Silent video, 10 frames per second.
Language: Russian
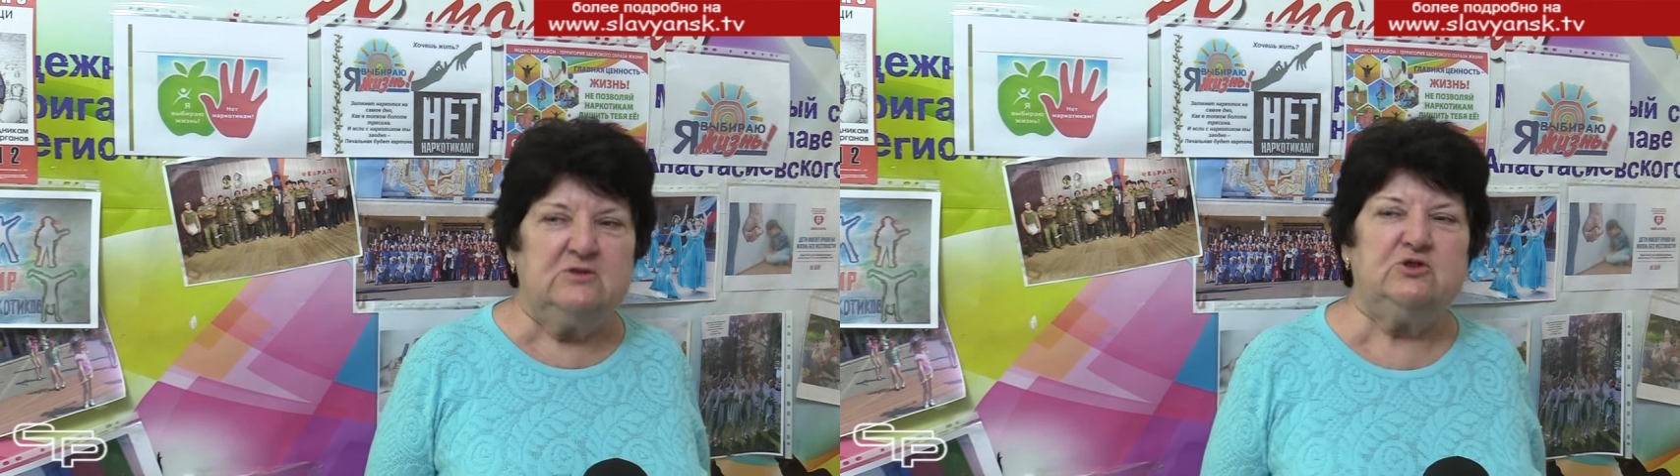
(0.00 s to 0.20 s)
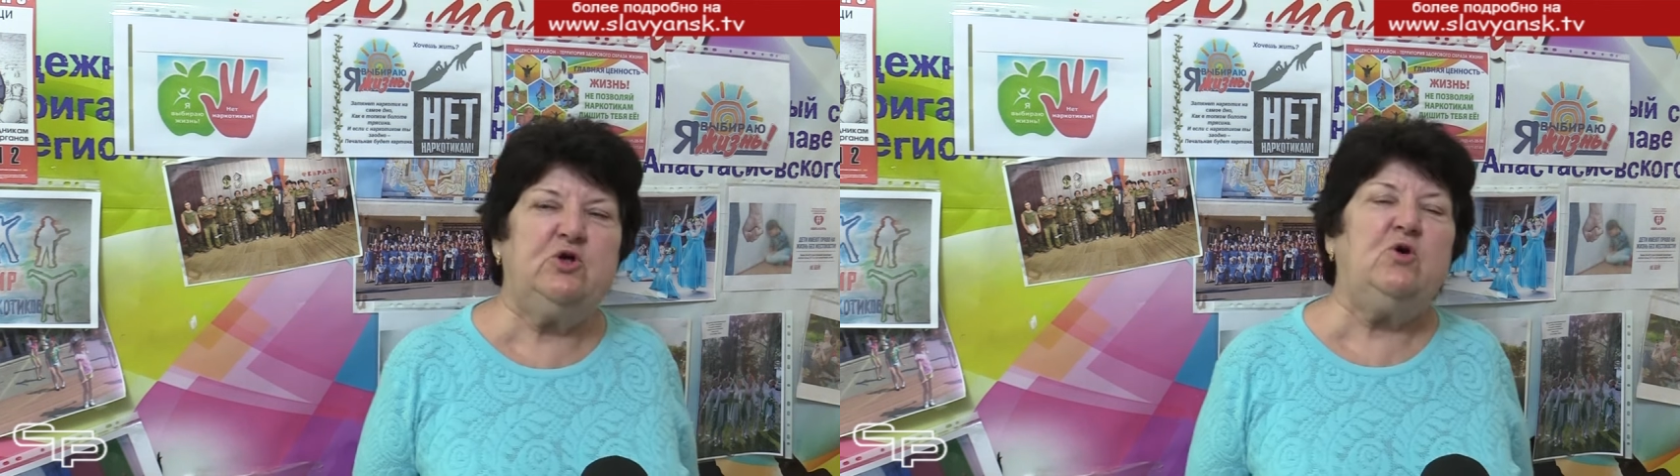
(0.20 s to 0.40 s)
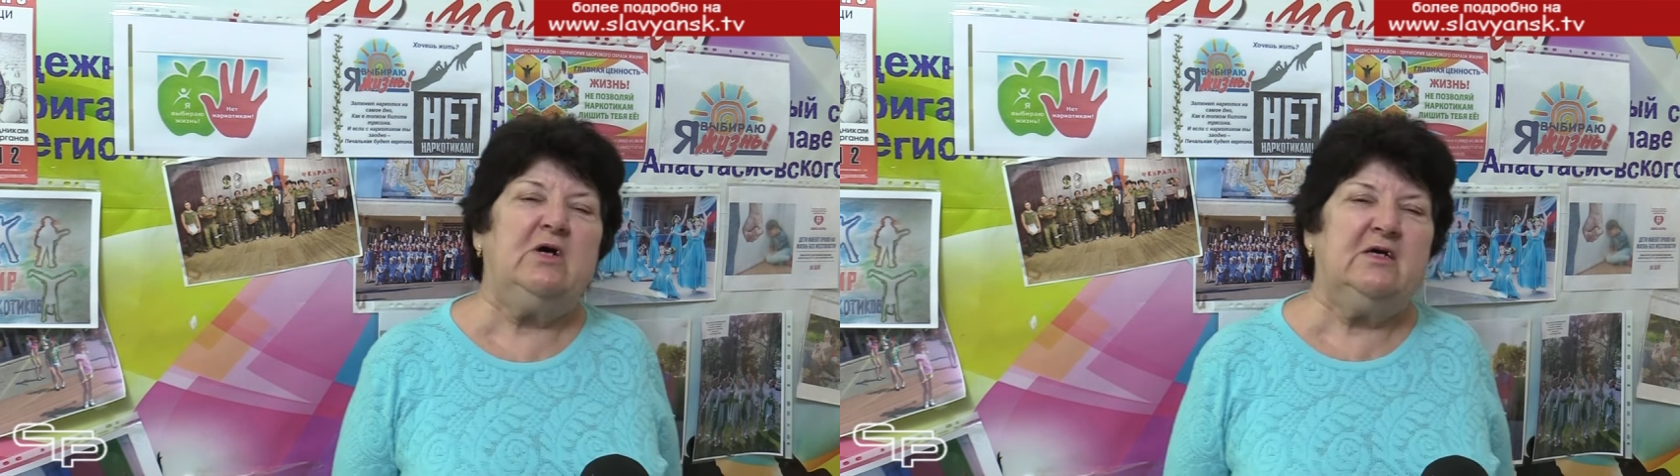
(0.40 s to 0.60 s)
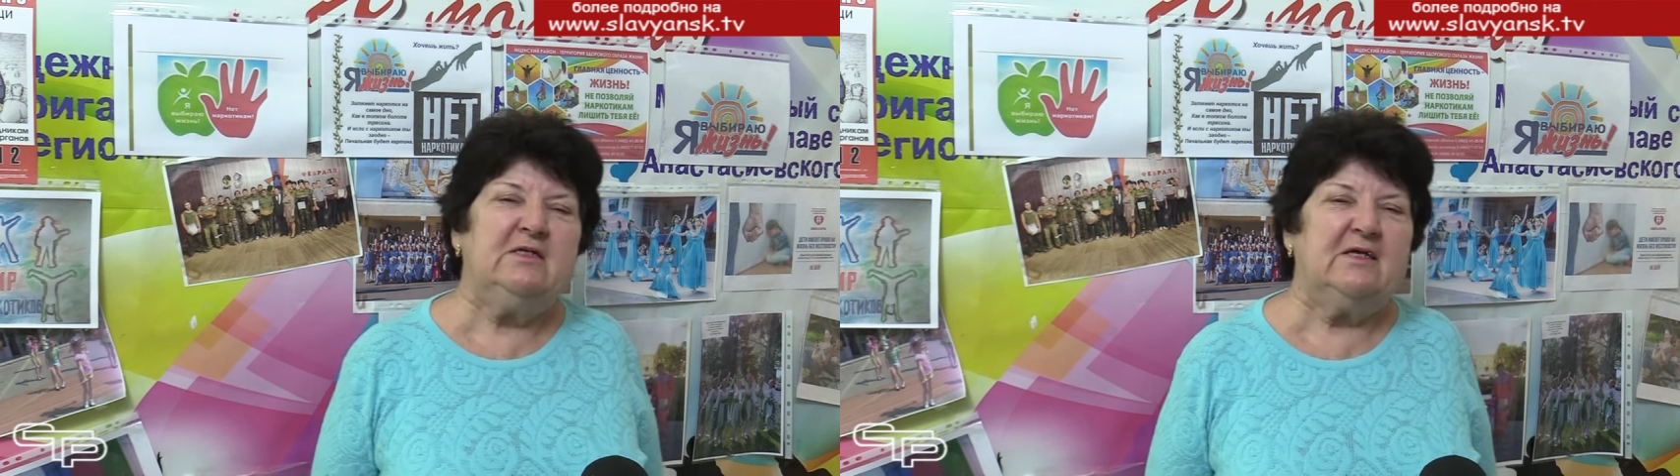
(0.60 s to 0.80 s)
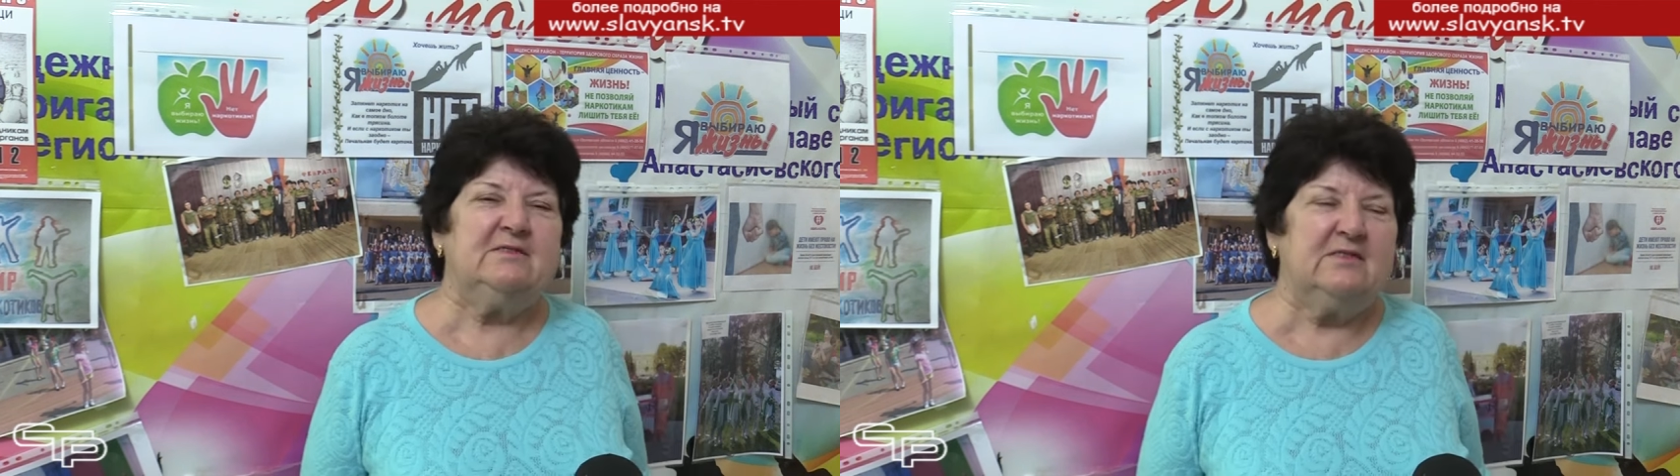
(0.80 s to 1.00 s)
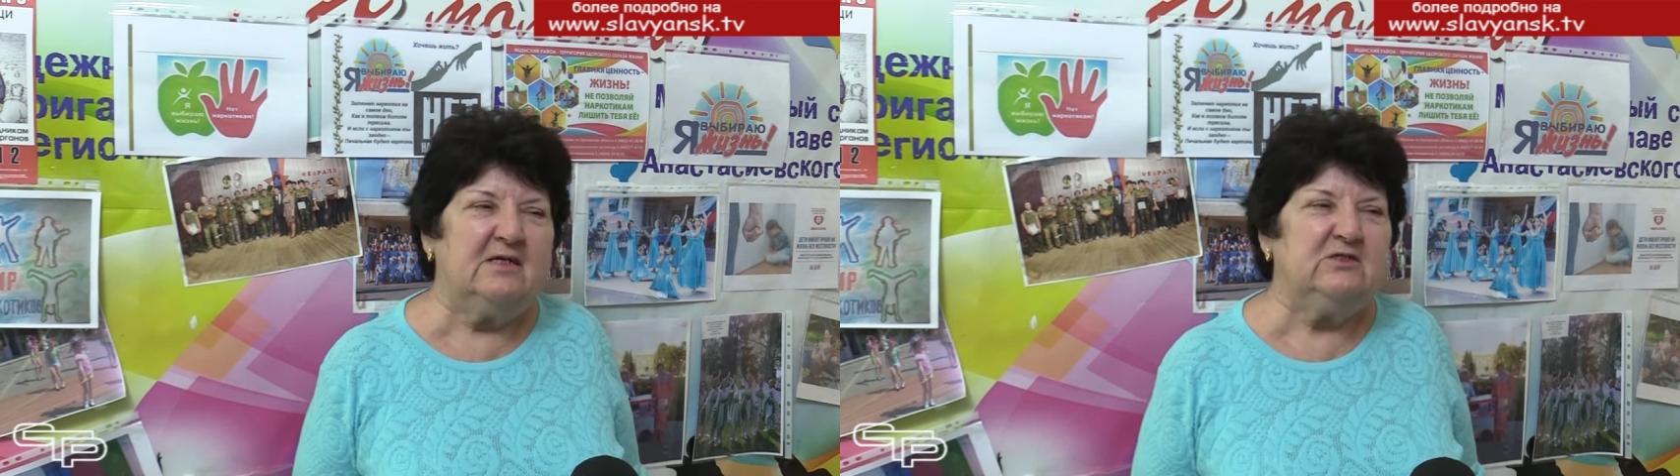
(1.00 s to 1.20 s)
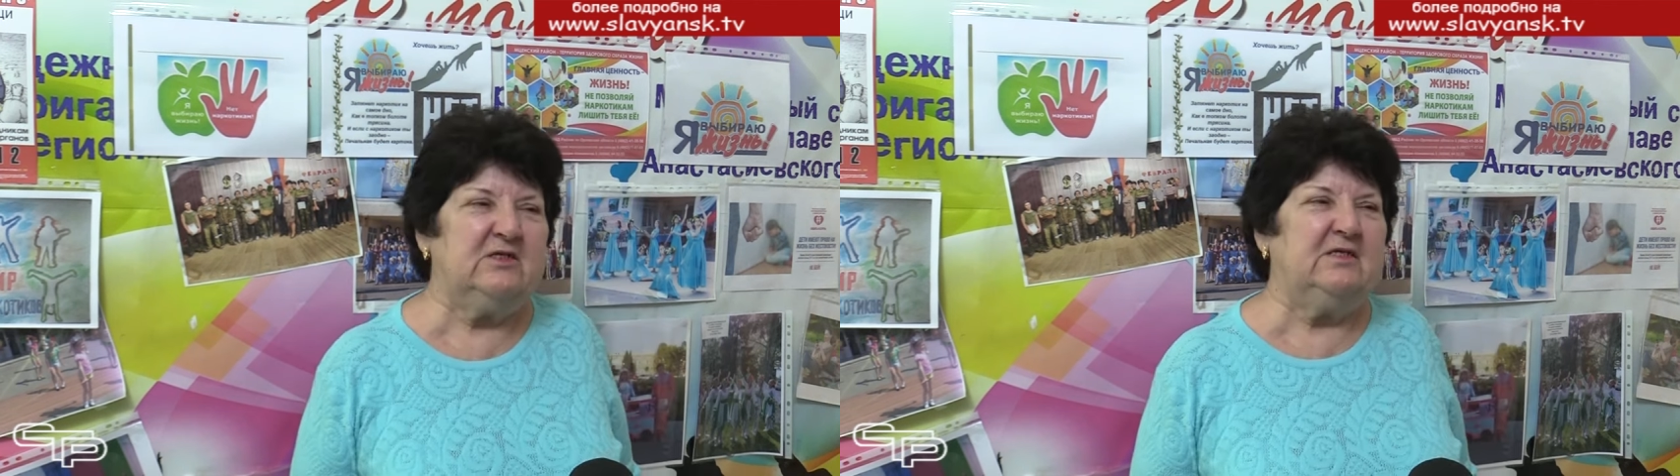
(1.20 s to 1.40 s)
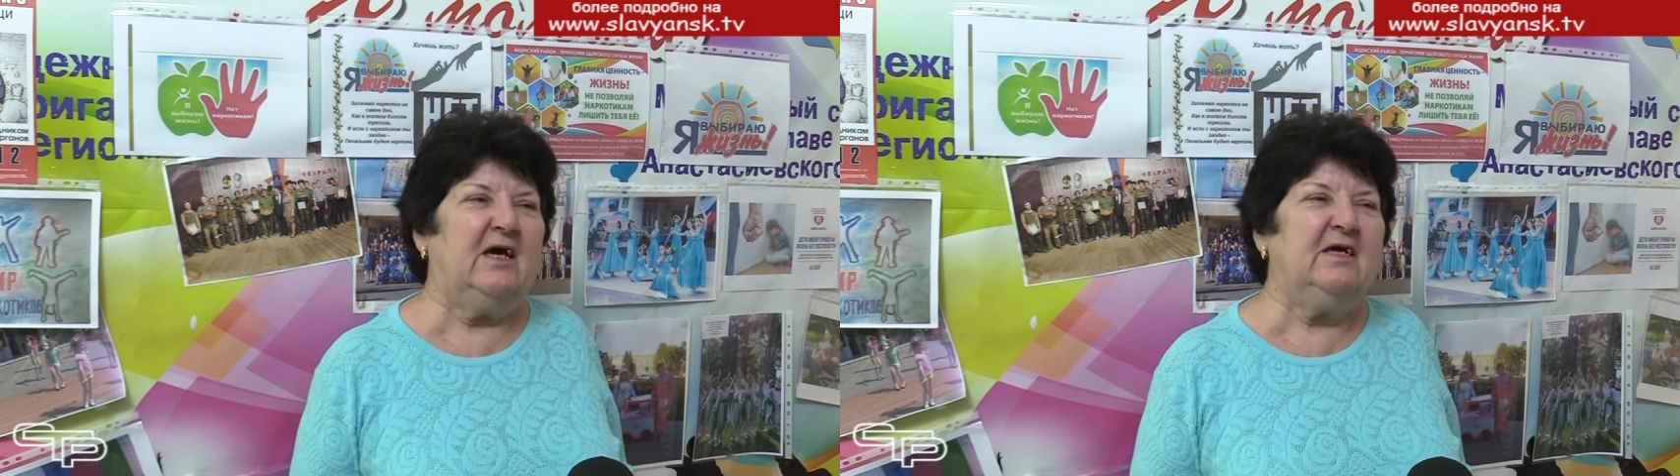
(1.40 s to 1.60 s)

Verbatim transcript: Что это значит?